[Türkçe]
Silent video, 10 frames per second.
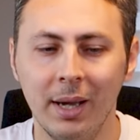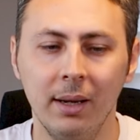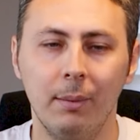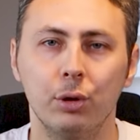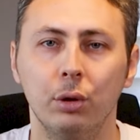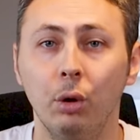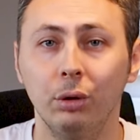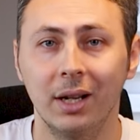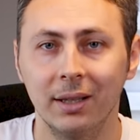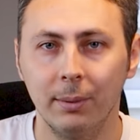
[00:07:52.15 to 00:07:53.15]
Ben Amazon'da
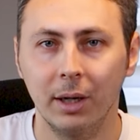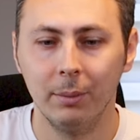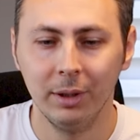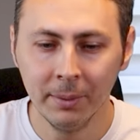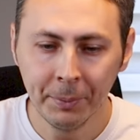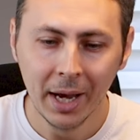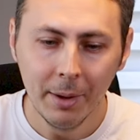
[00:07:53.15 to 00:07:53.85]
onlara da bakabilirim.